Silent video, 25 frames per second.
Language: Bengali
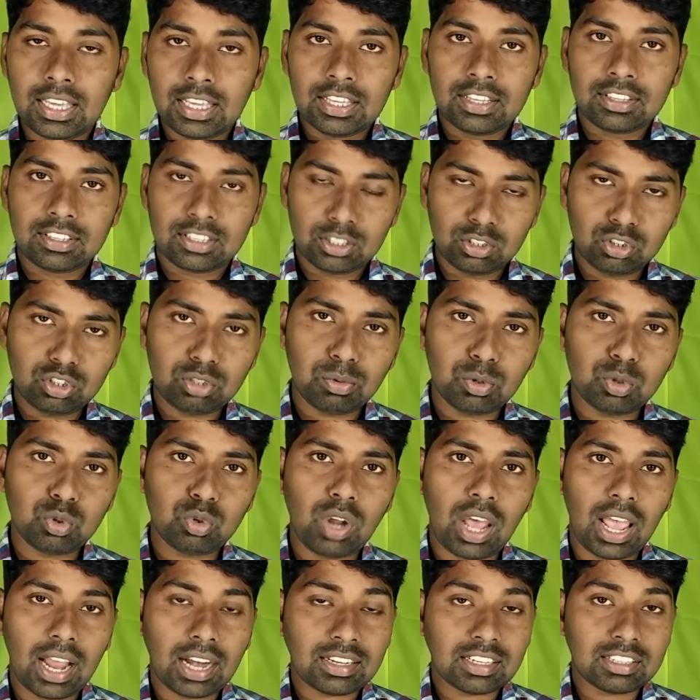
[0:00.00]
কিন্তু বন্ধুরা
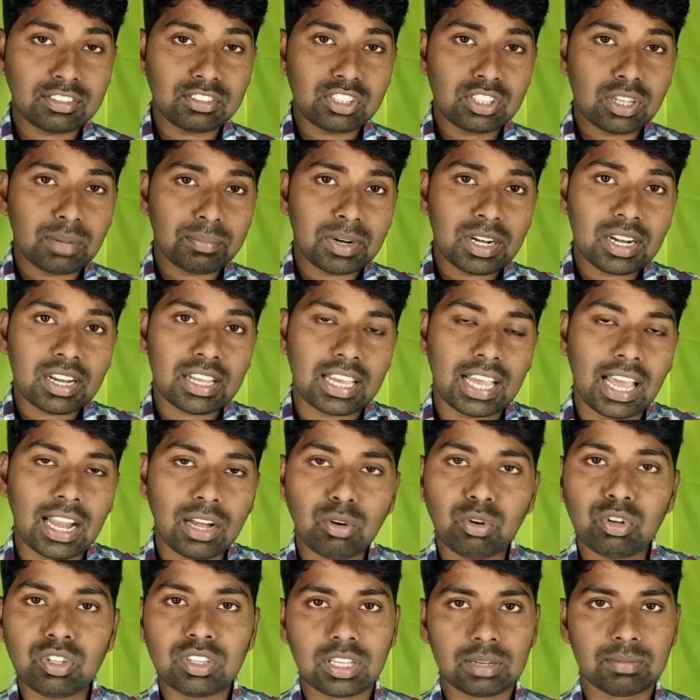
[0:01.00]
একটা জিনিস আপনারা খেয়াল
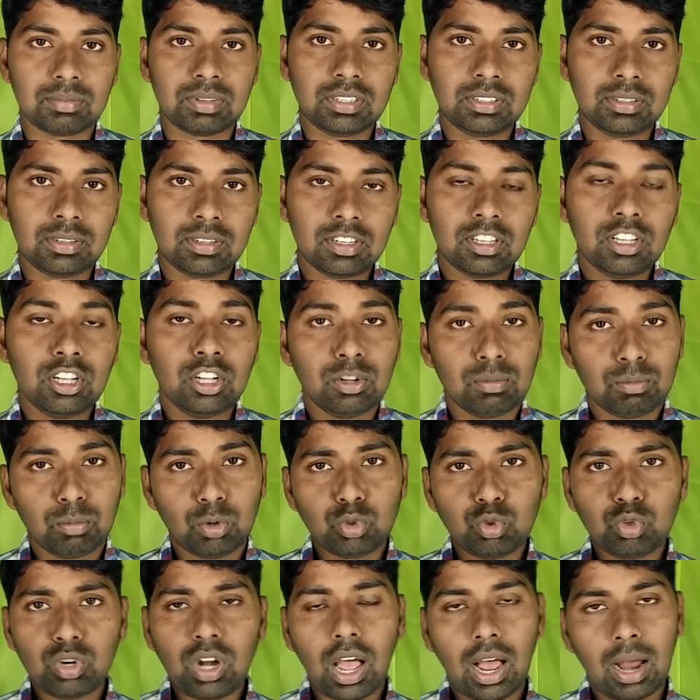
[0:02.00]
করে দেখবেন
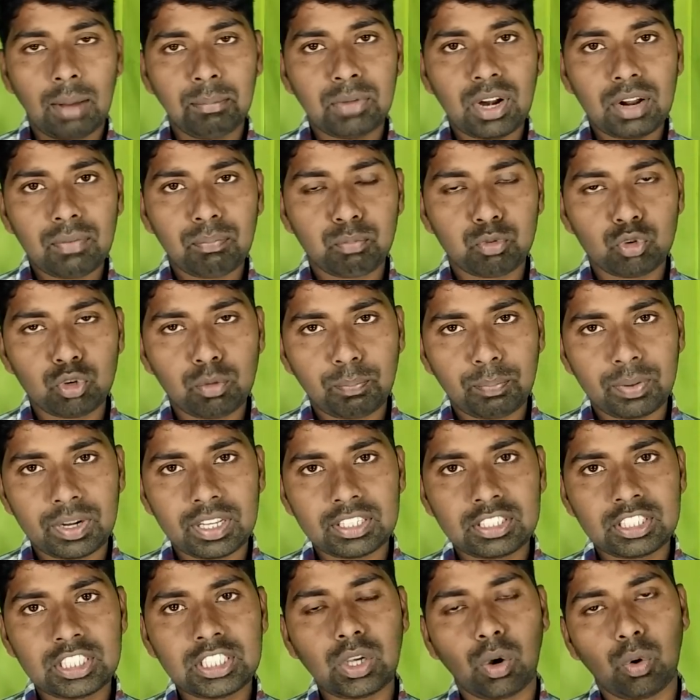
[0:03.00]
বন্ধুরা আমরা প্রুফ
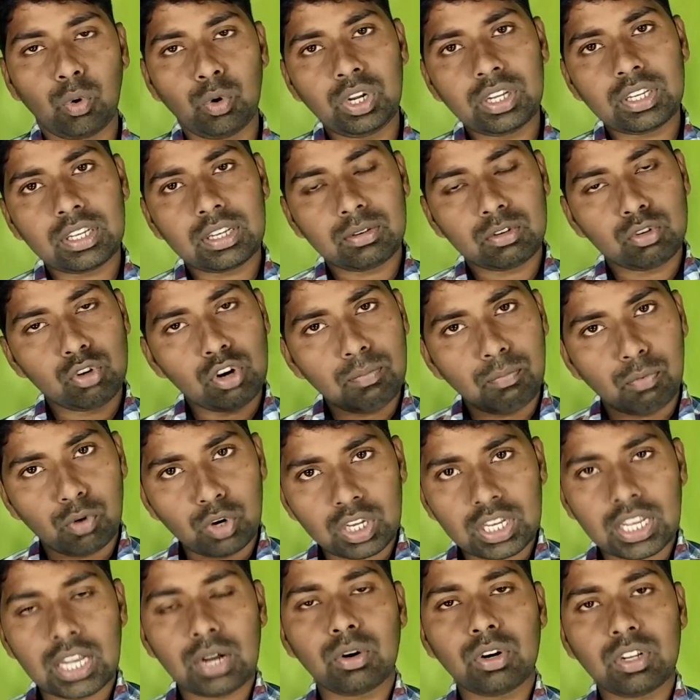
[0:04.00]
পেয়েছি অনেকগুলো
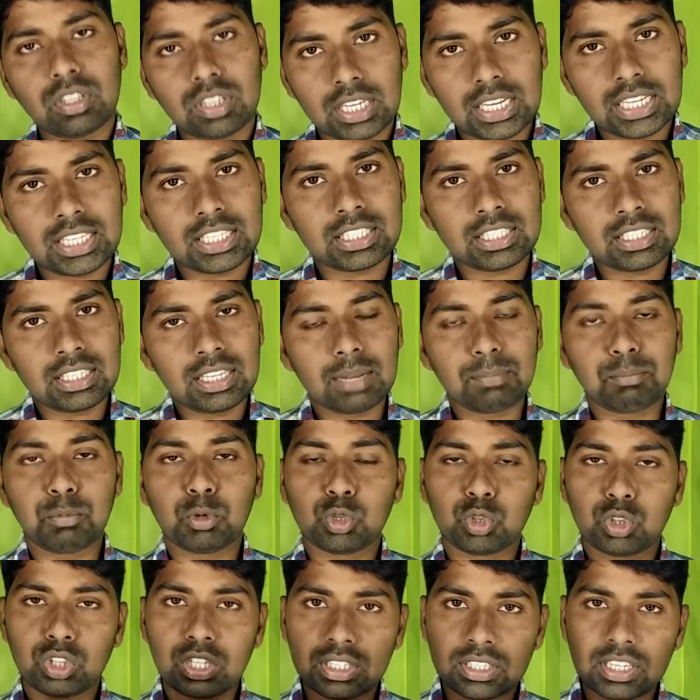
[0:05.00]
পরীক্ষা করে দেখেছি
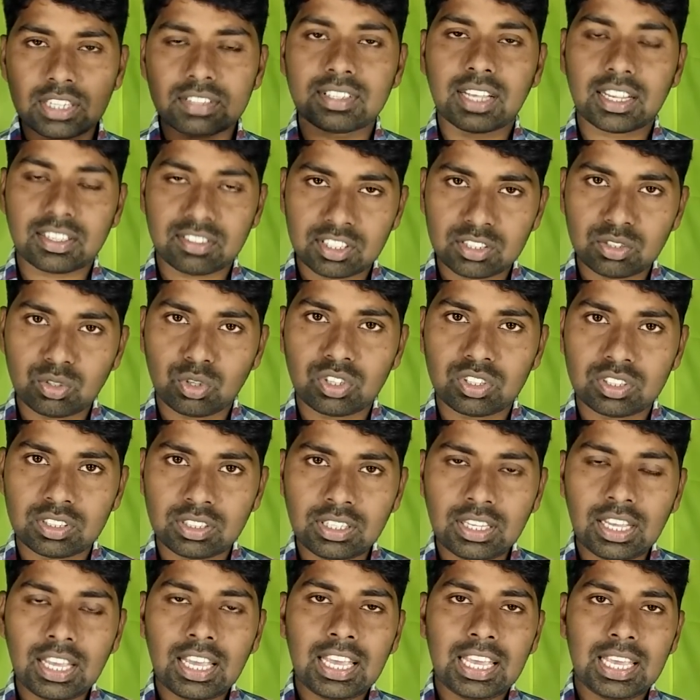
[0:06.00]
প্রত্যেকটা সাকসেস হয়েছে
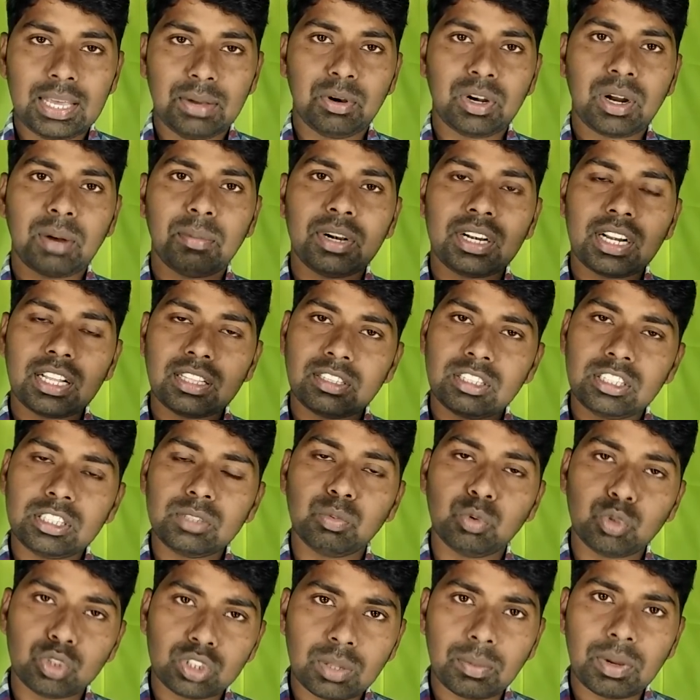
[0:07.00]
এবং আমরা একটা জিনিস
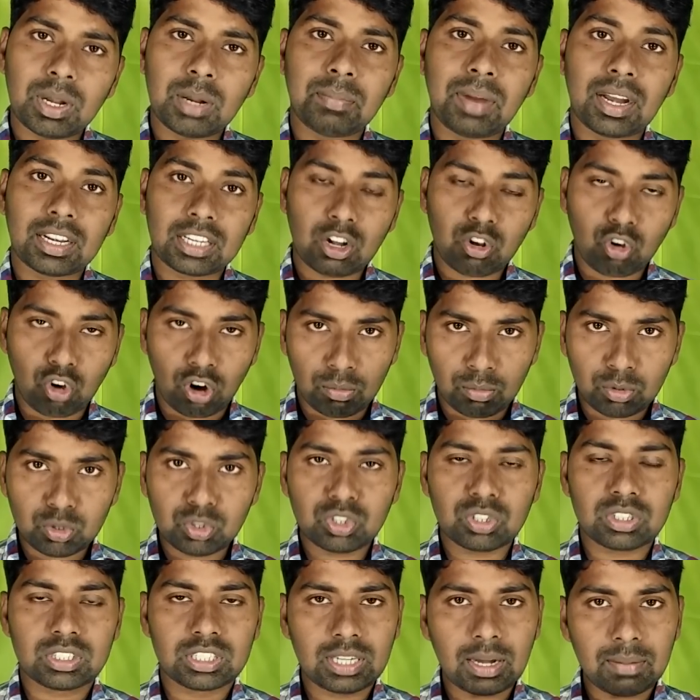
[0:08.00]
বুঝতে পারলাম একটা কমন
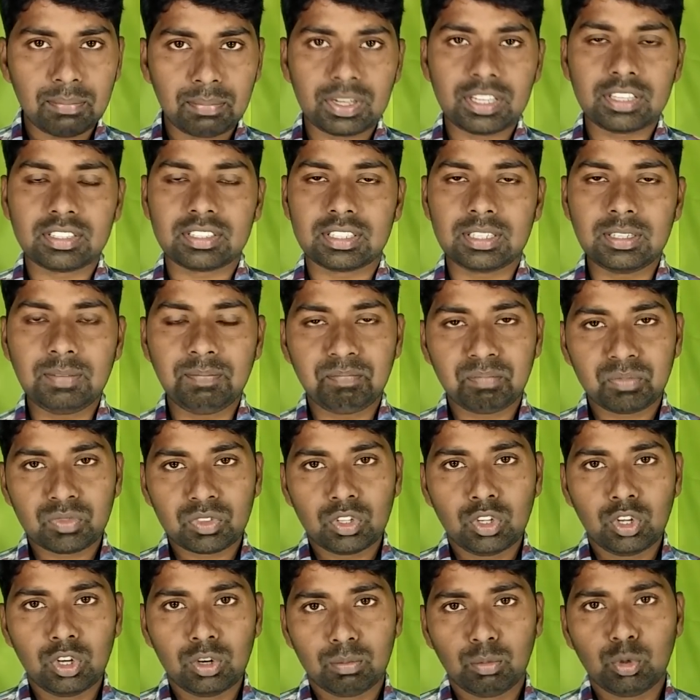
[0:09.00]
যেটা পেয়েছি
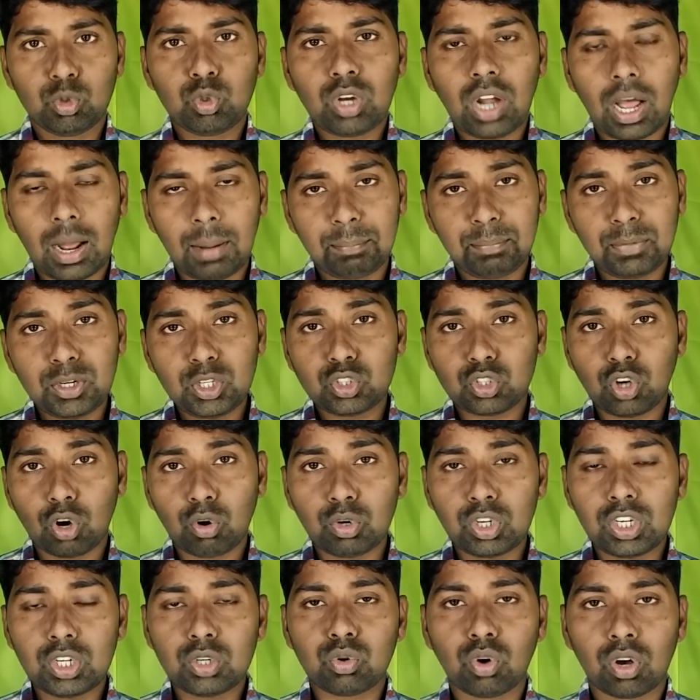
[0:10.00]
বন্ধুরা আপনি
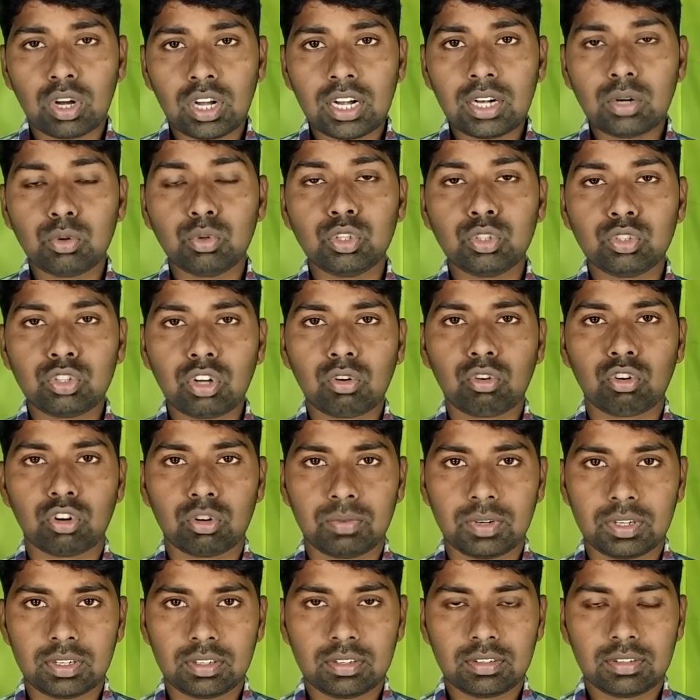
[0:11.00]
যখনই ডলার উইথড্রল
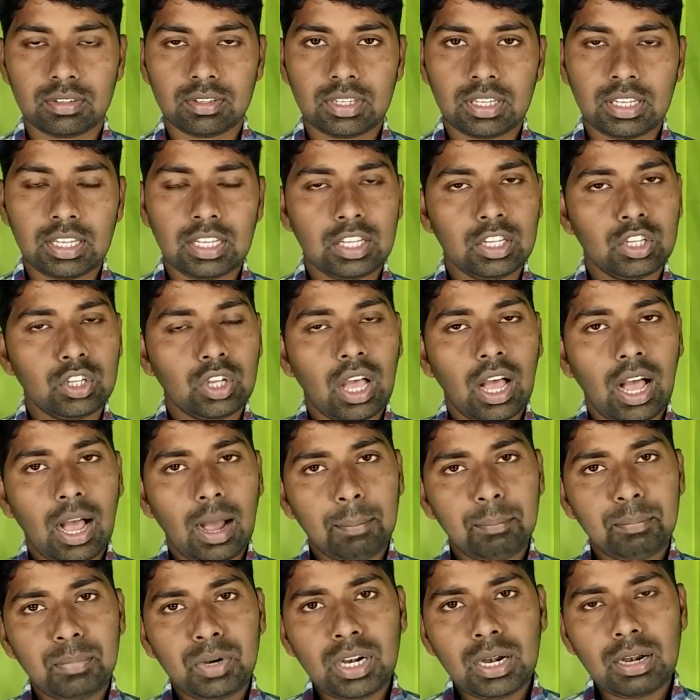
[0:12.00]
করবেন
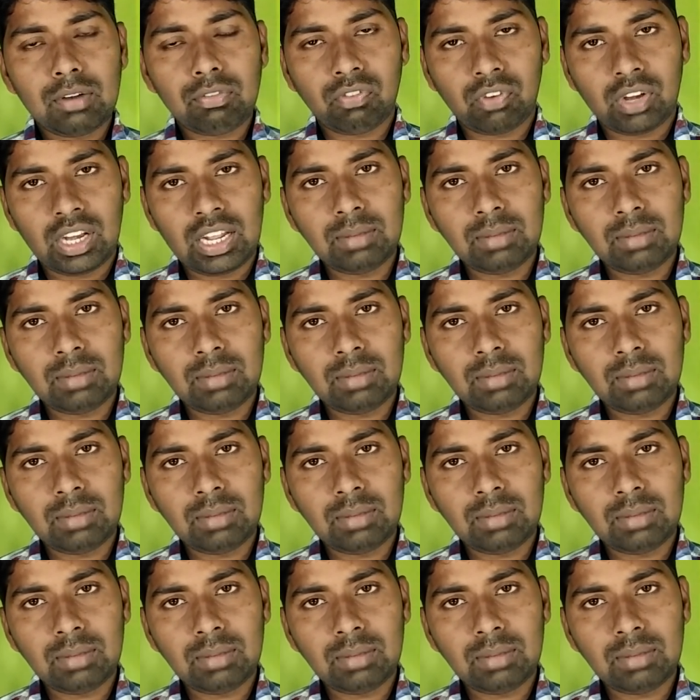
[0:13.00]
আপনার ফ্লেম